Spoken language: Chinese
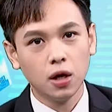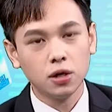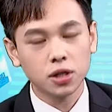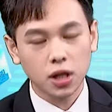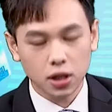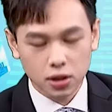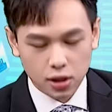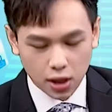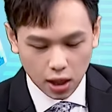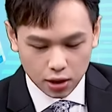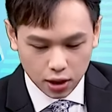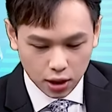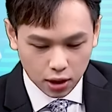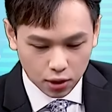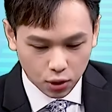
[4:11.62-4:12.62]
成长
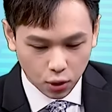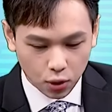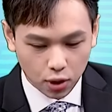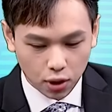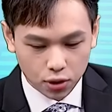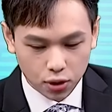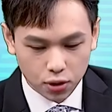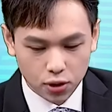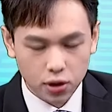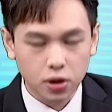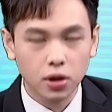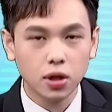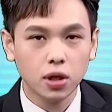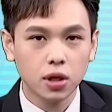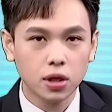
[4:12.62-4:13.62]
性的多头就是
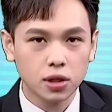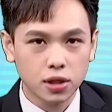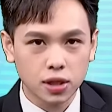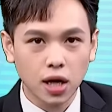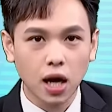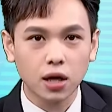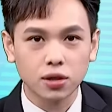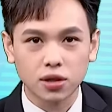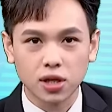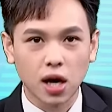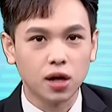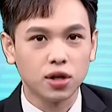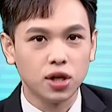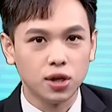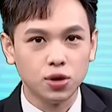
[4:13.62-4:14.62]
上
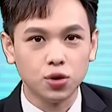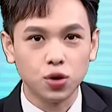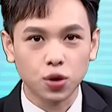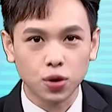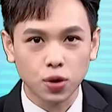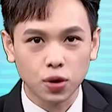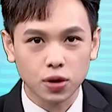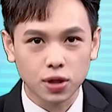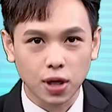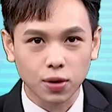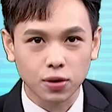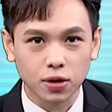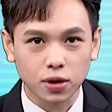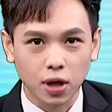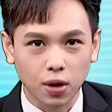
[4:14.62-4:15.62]
涨，你绝对找
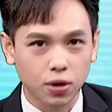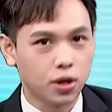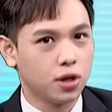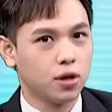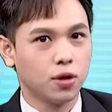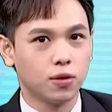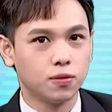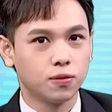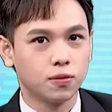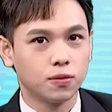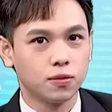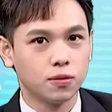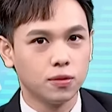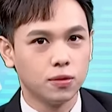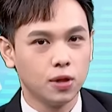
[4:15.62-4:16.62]
得到理由，
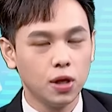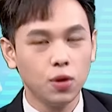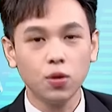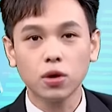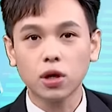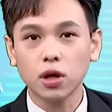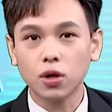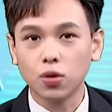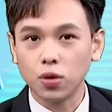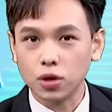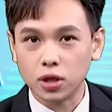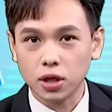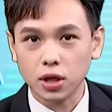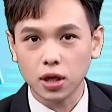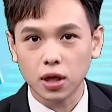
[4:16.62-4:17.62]
因为个股的
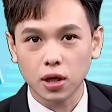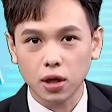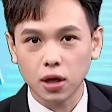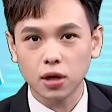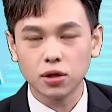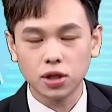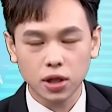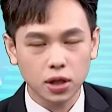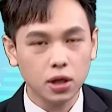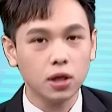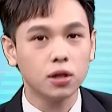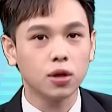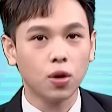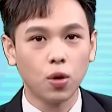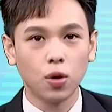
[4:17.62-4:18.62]
企业呃企业
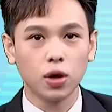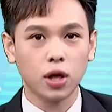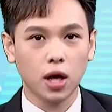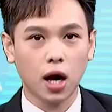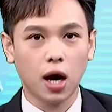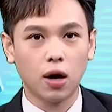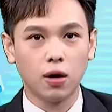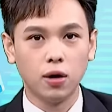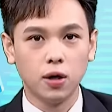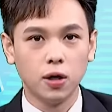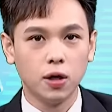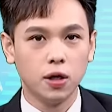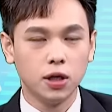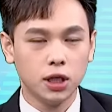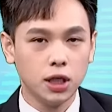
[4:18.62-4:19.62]
的获利好，
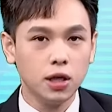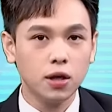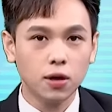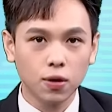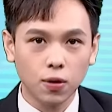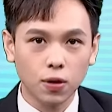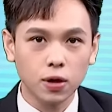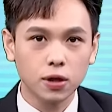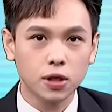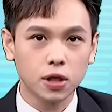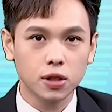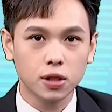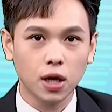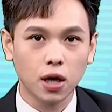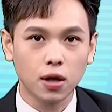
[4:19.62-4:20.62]
企业的获利
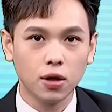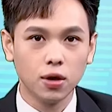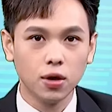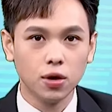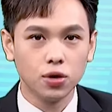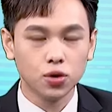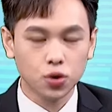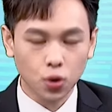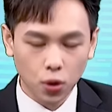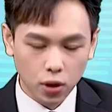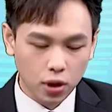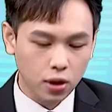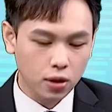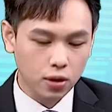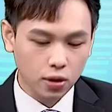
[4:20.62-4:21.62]
成长，所
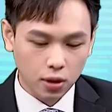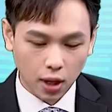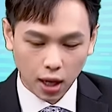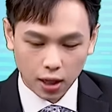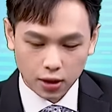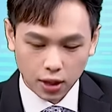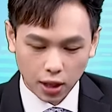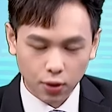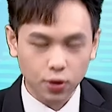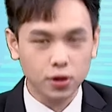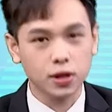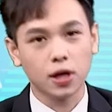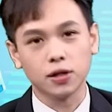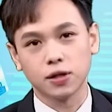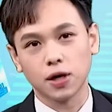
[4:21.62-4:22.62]
以它才会
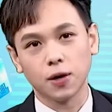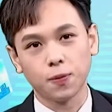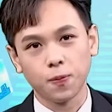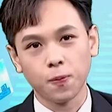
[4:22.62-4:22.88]
上涨。